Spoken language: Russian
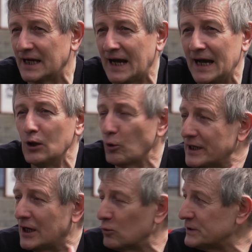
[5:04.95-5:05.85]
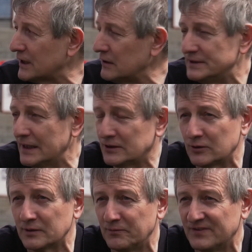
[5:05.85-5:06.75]
какая логика у тех людей,
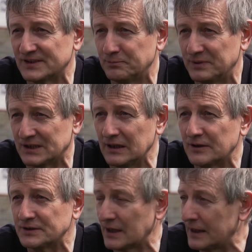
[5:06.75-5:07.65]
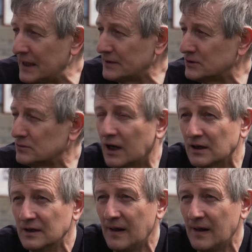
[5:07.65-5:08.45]
которые посылают эти ракеты сюда,